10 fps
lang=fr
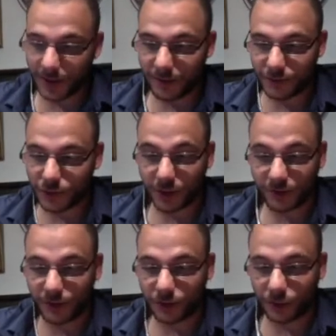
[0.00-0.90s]
live, je l'aurais
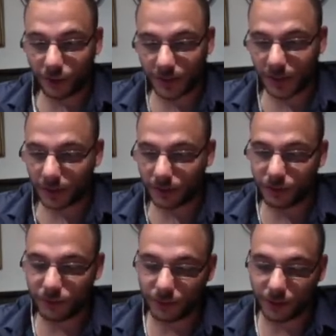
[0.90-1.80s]
fait trop tard de
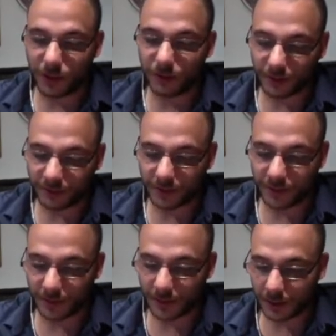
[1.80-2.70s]
nouveau, il aurait fini
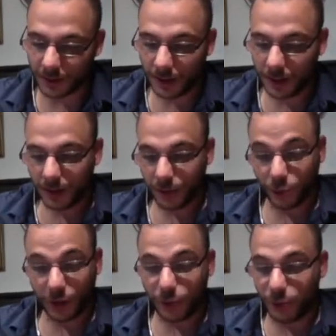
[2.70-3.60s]
tard. Pour
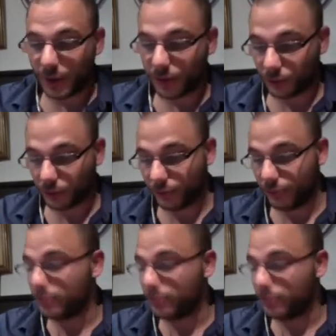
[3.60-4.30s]
la plupart d'entre vous,